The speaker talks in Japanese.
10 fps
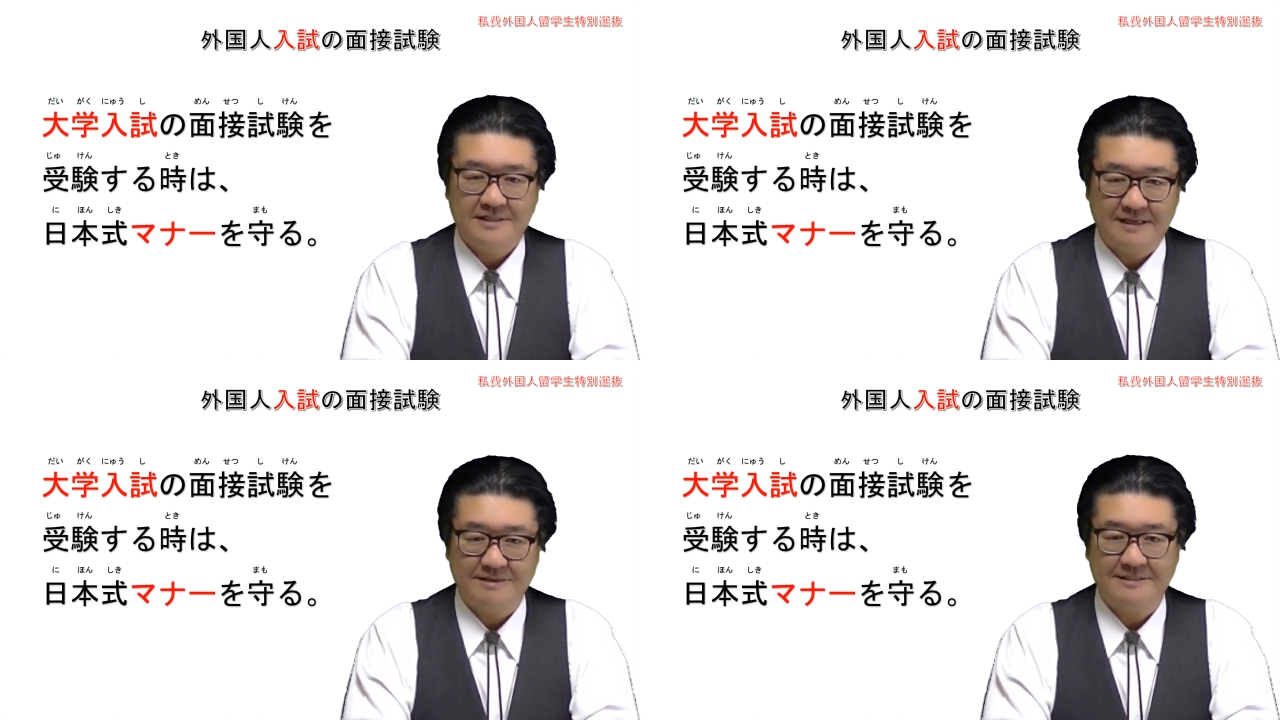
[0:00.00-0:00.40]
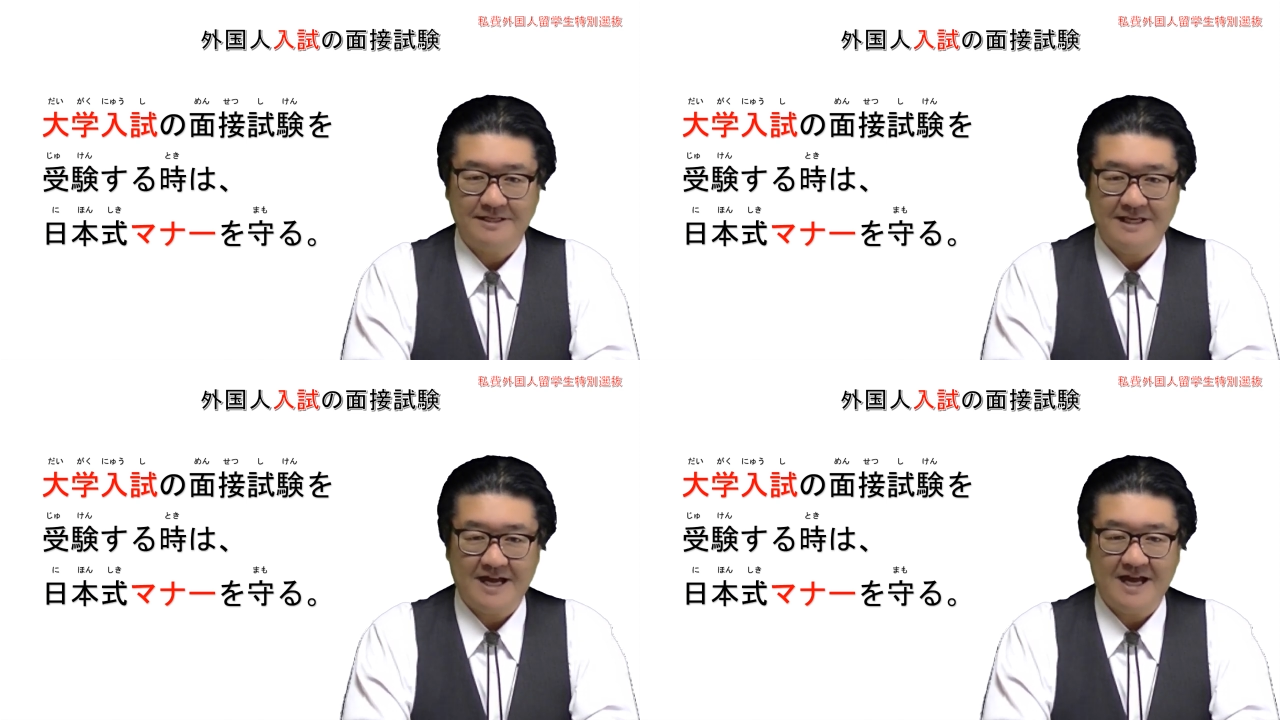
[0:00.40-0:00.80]

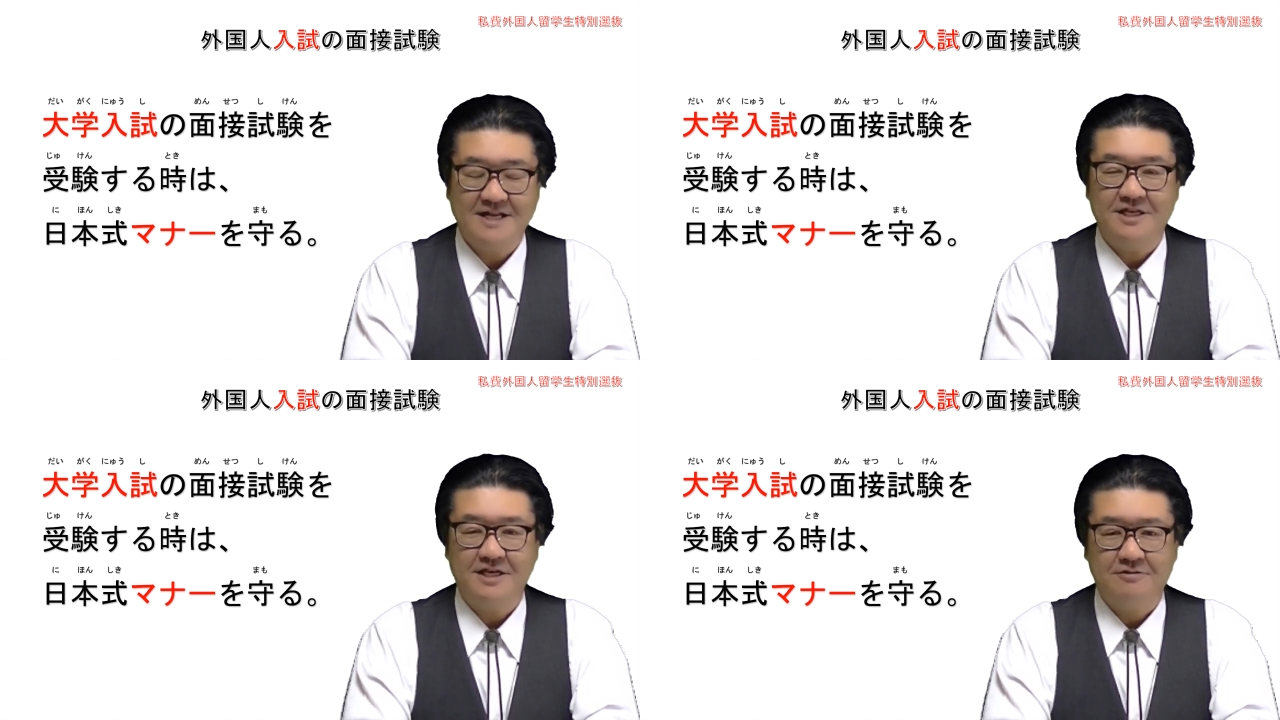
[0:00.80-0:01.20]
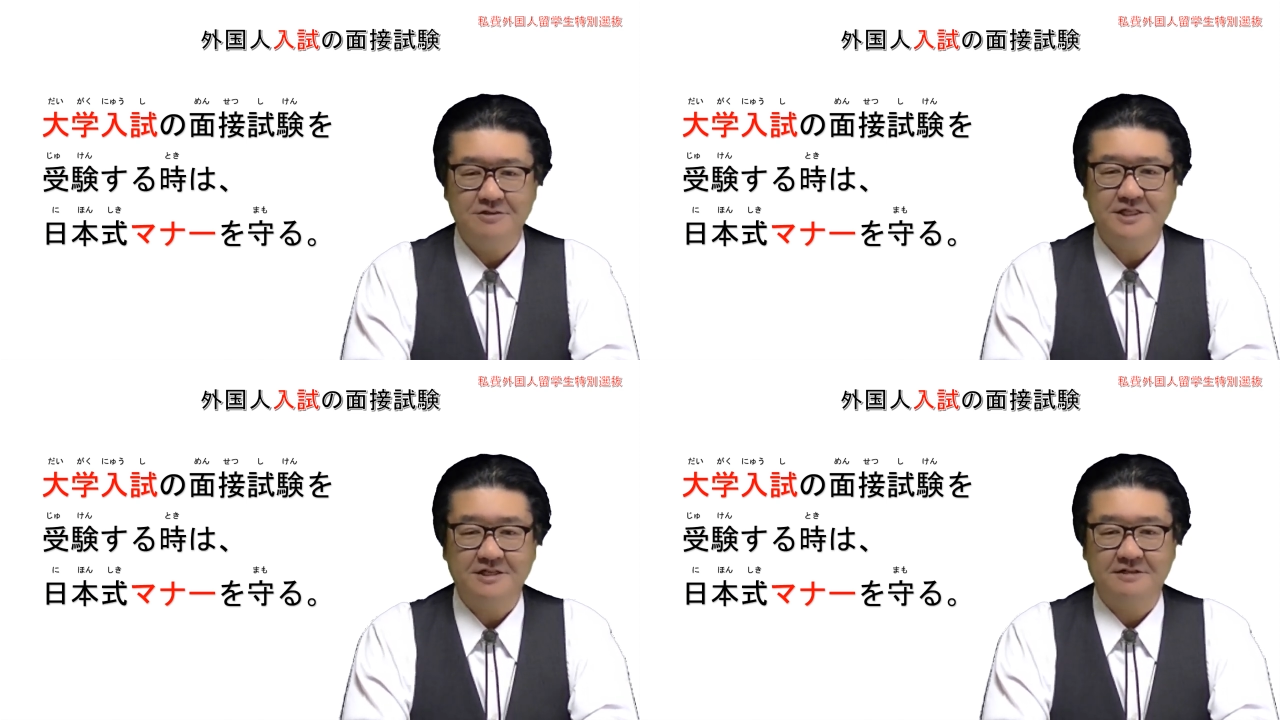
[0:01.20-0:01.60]
様々な日
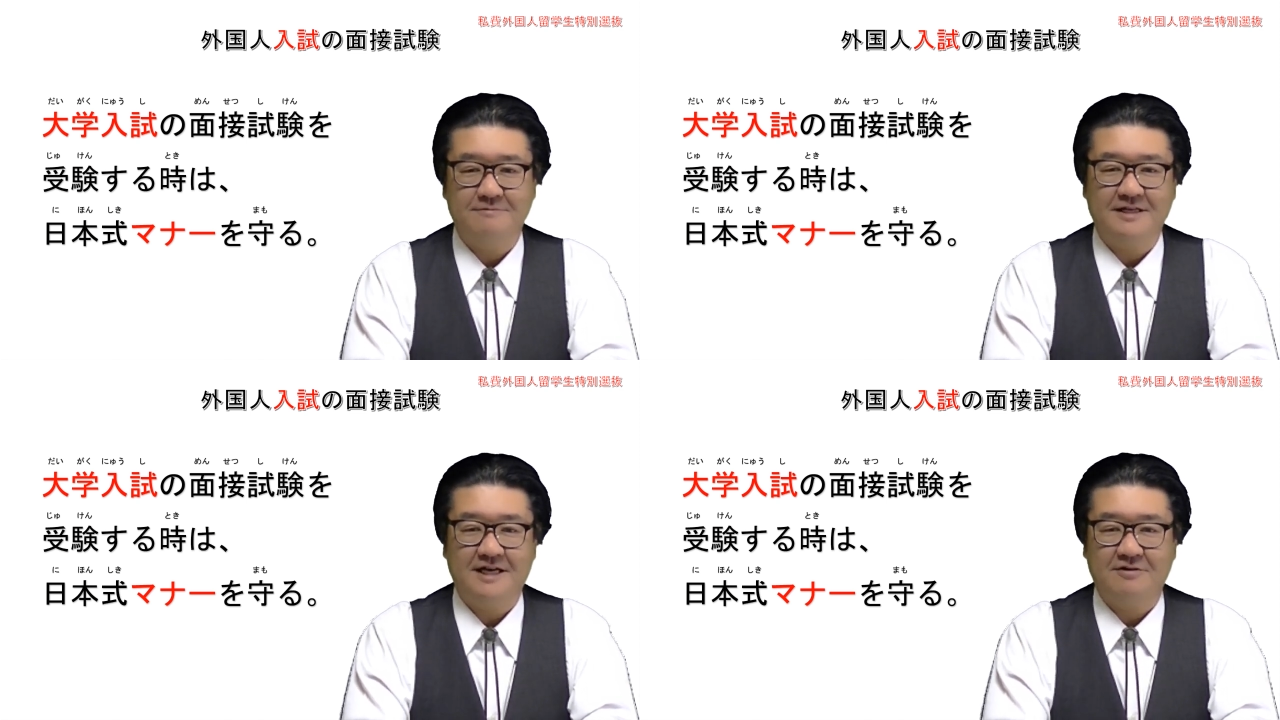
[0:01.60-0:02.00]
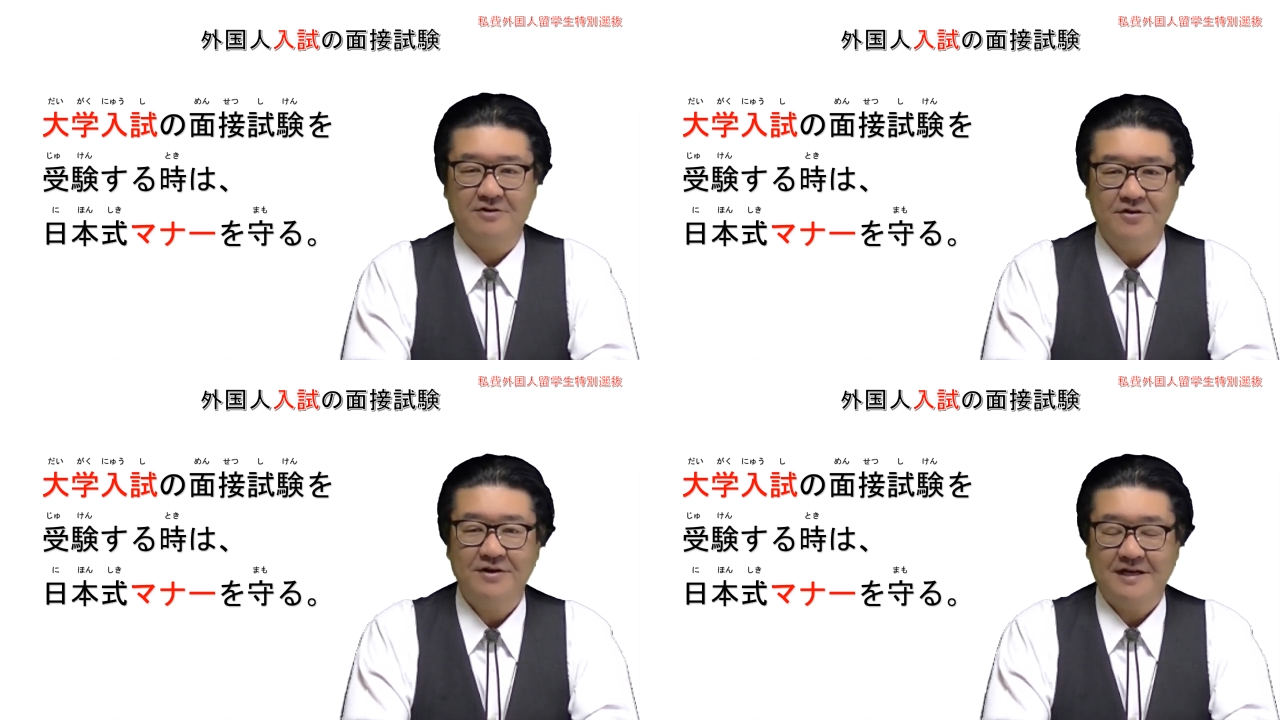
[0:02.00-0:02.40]
本式のマナー
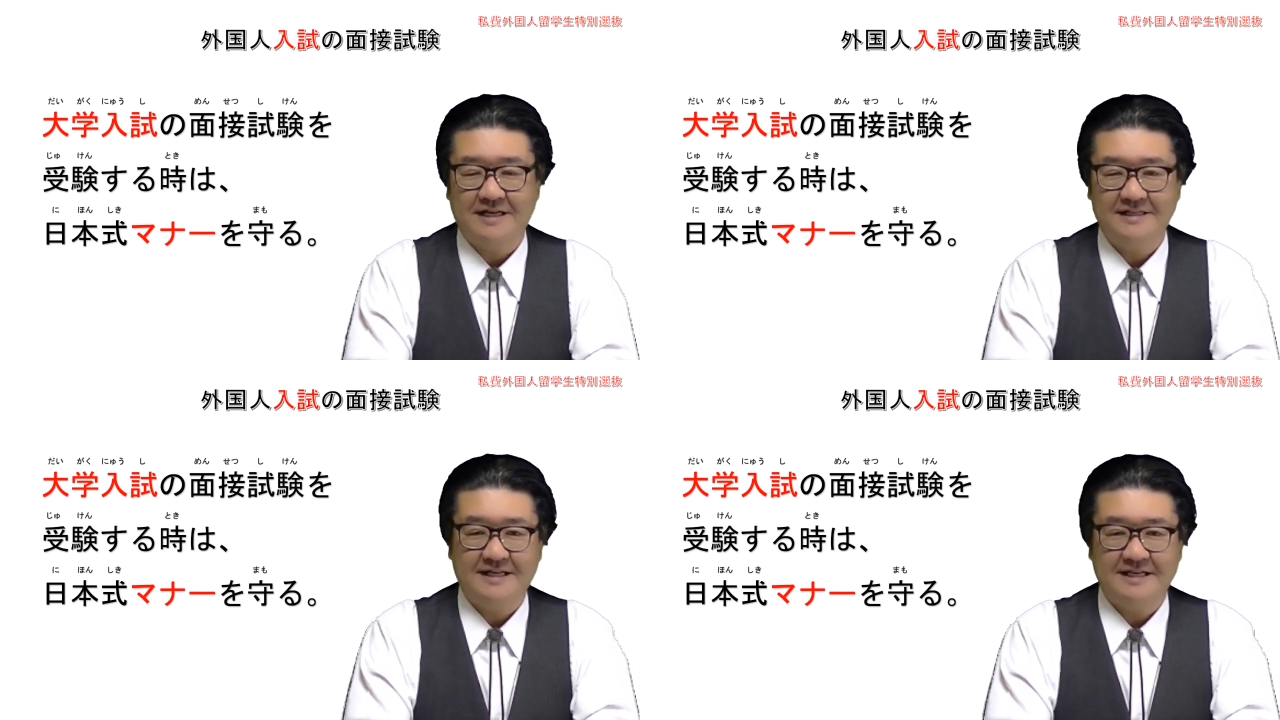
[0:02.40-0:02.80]
を必